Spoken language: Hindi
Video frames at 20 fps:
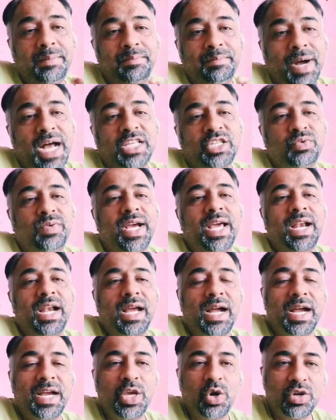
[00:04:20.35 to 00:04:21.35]
मास्क वगैरह
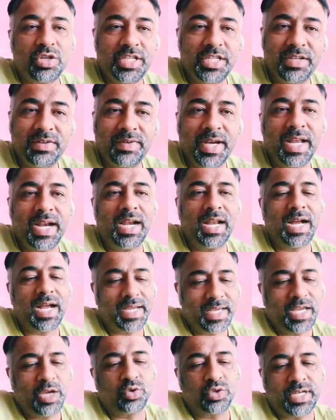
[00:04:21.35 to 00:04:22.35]
लगा के ऑक्सीजन वगैरह लगा
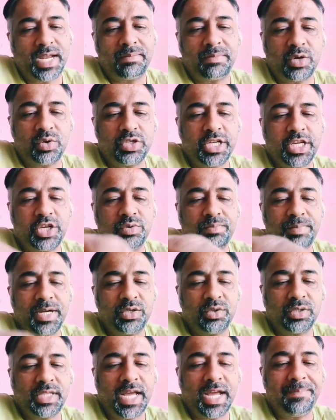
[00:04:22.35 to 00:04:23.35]
के उस टाइप का कुछ
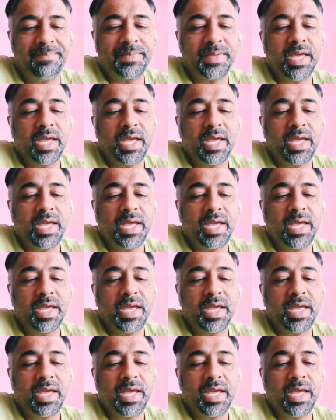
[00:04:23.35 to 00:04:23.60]
इक्विपमेंट्स होता है